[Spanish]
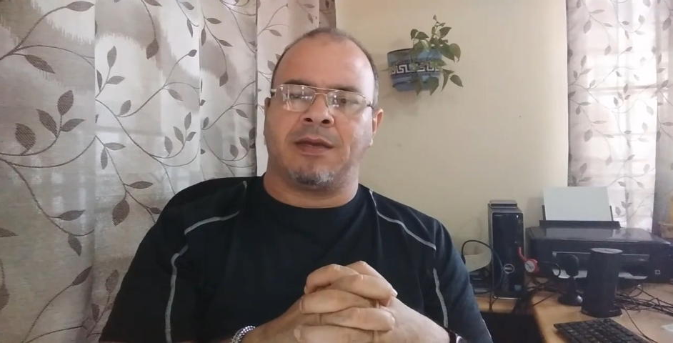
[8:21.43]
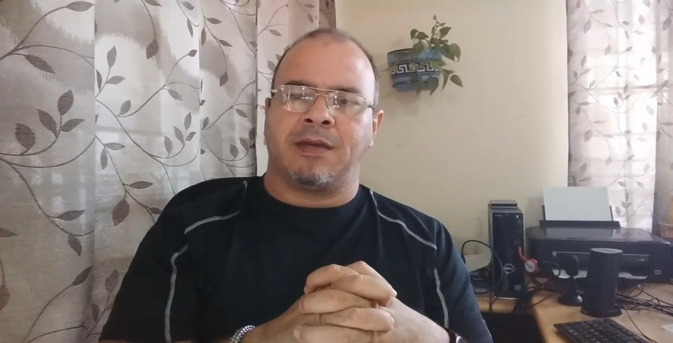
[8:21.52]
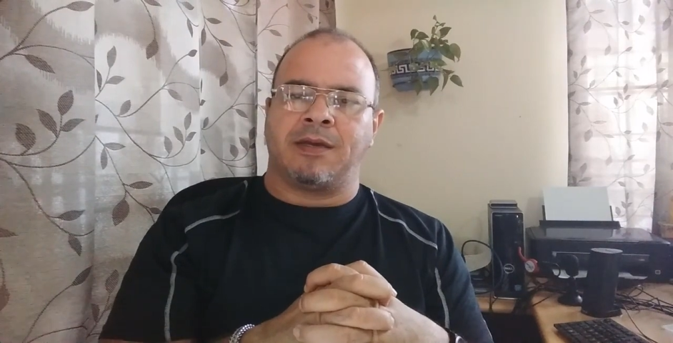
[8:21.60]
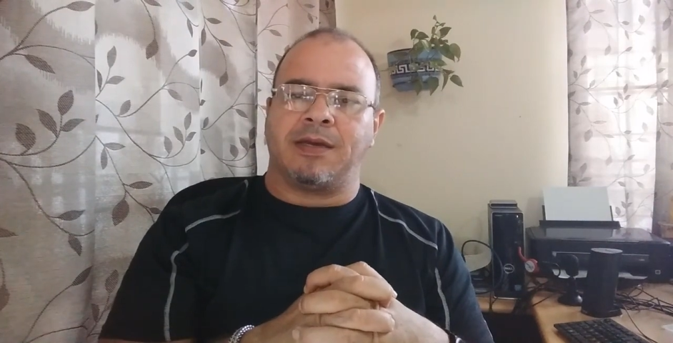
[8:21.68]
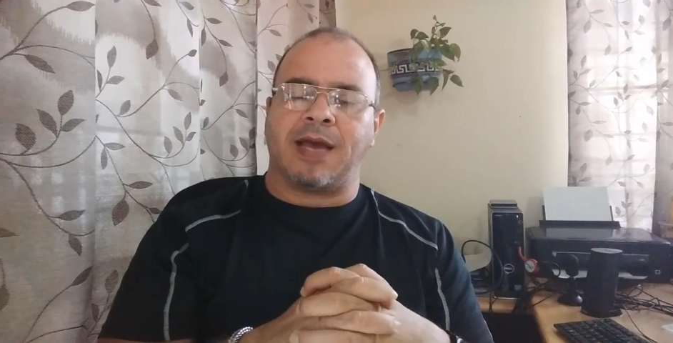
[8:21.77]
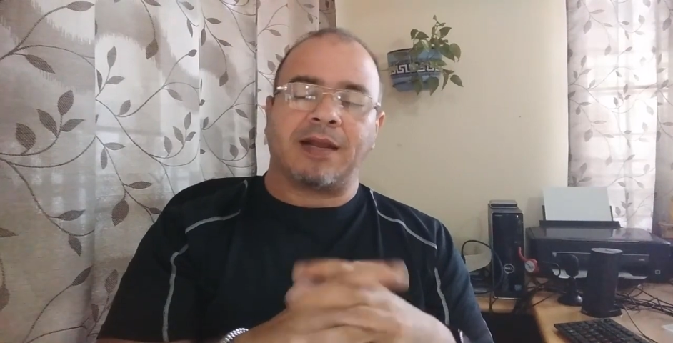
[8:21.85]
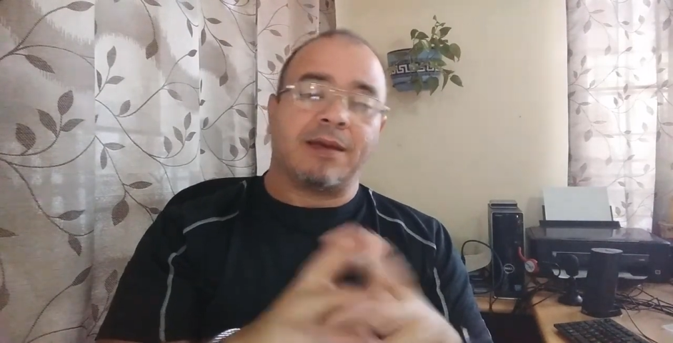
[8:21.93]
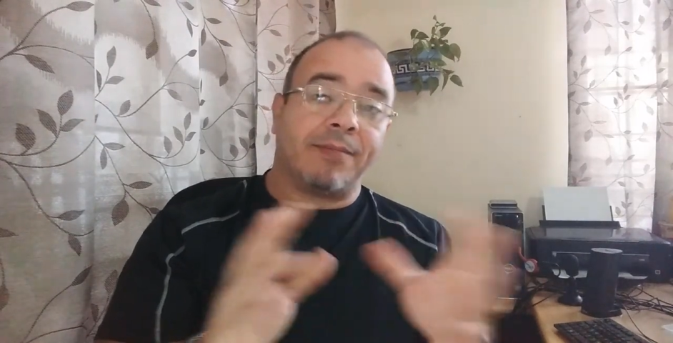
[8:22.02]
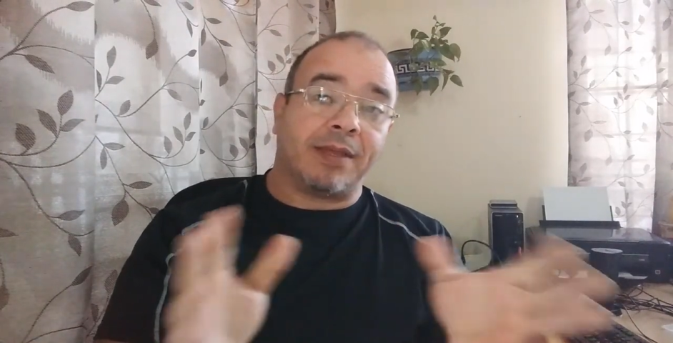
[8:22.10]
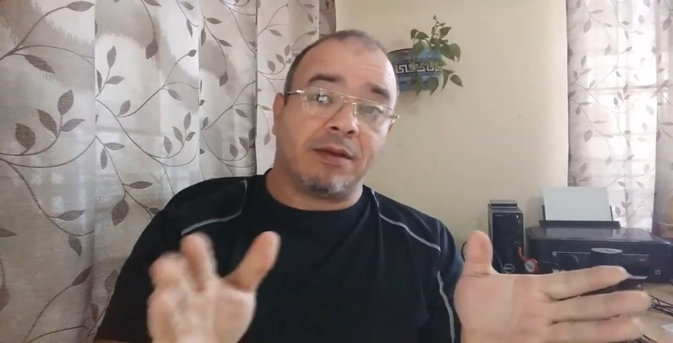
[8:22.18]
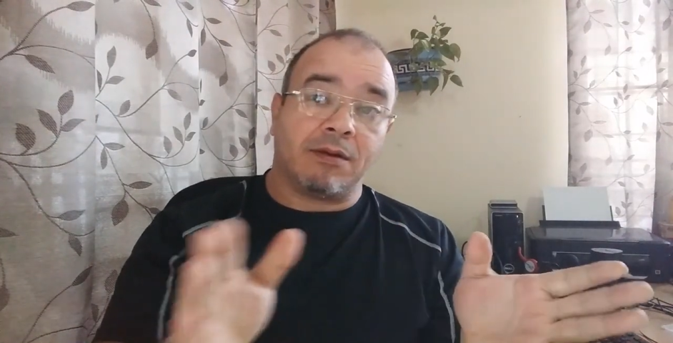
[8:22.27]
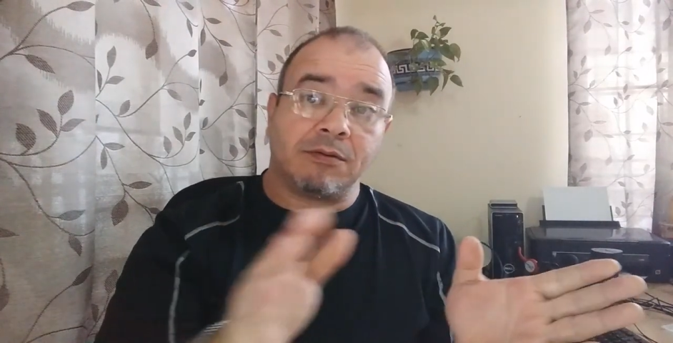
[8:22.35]
Y alguien
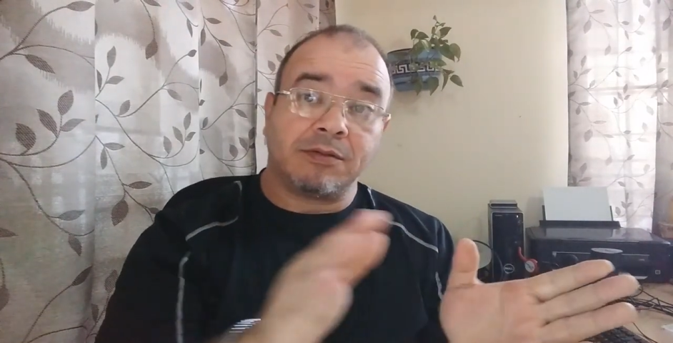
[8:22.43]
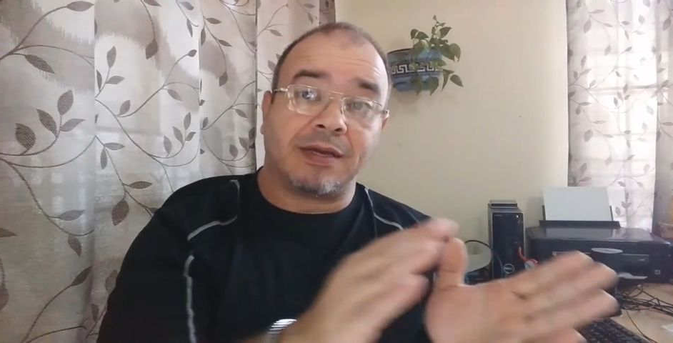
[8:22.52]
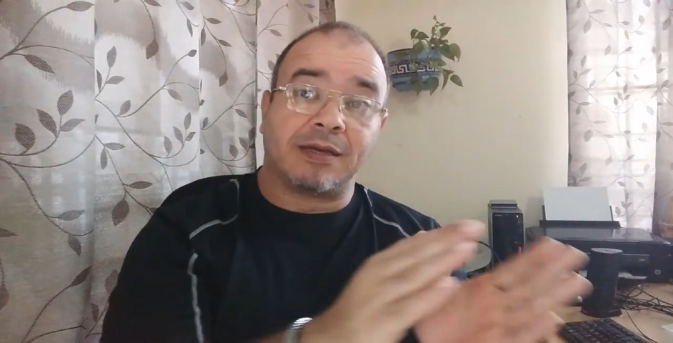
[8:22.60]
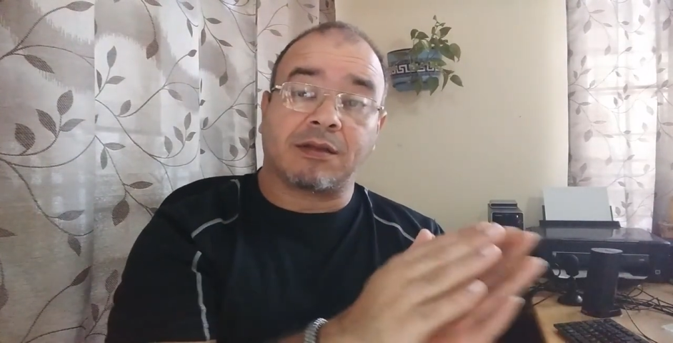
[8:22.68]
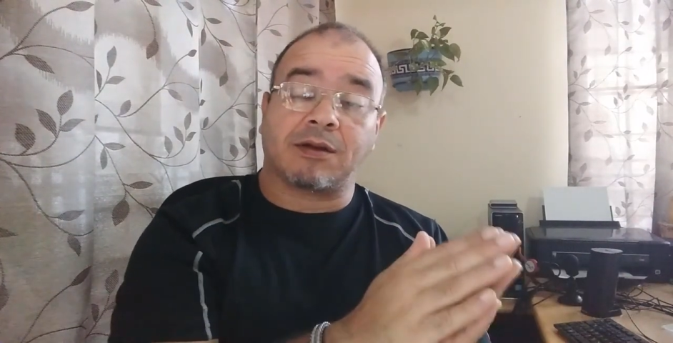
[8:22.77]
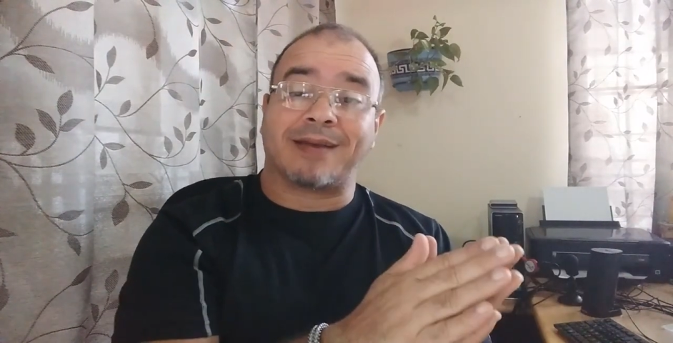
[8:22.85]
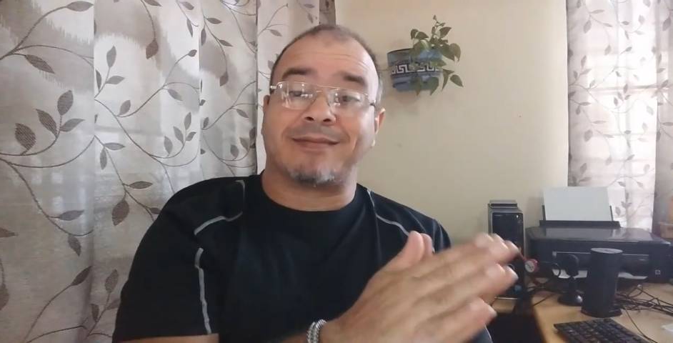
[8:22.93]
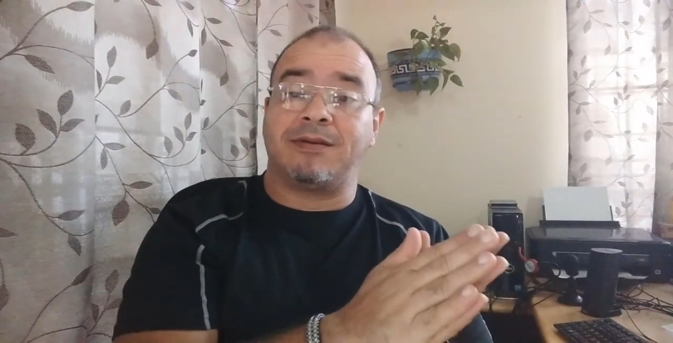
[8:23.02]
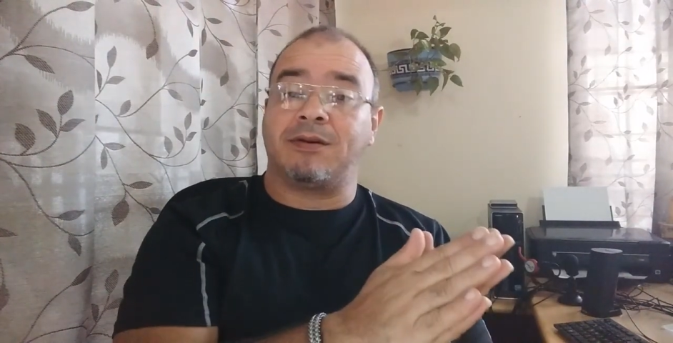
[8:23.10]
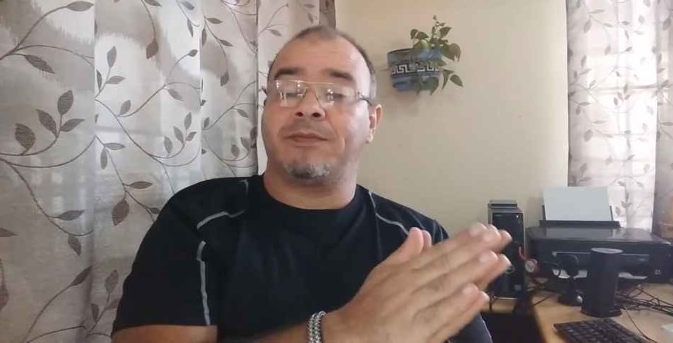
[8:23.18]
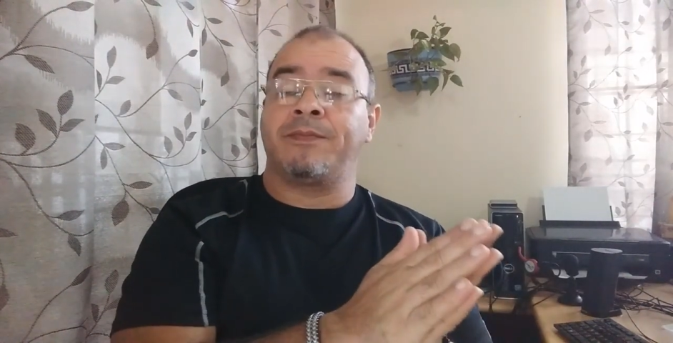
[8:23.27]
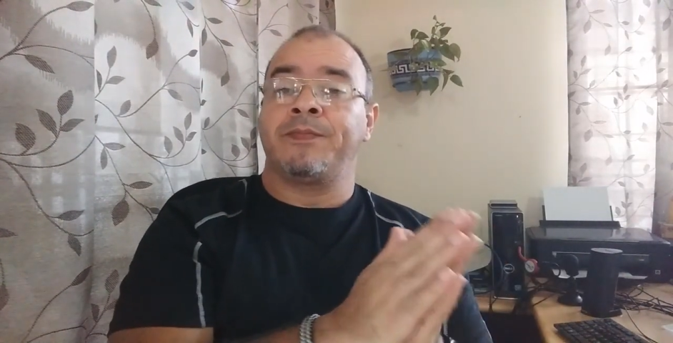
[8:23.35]
me dijo en cierta
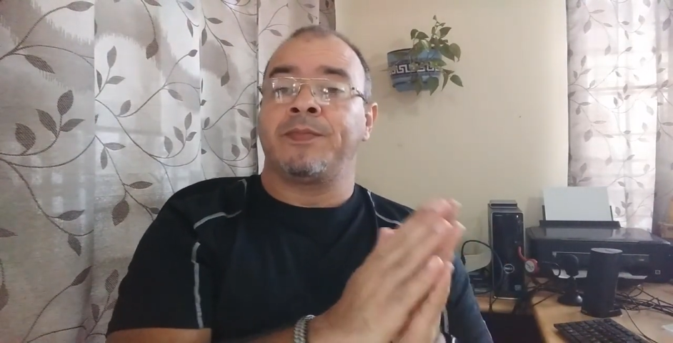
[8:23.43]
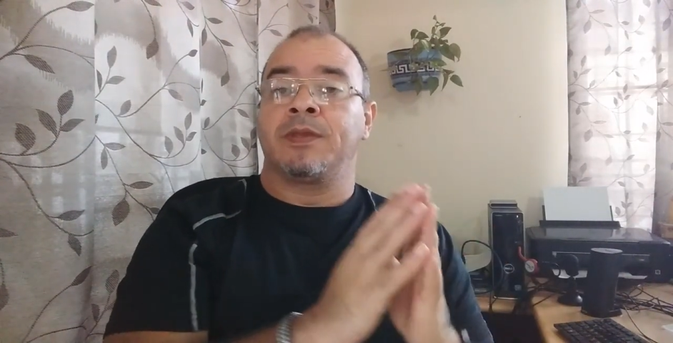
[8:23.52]
ocasión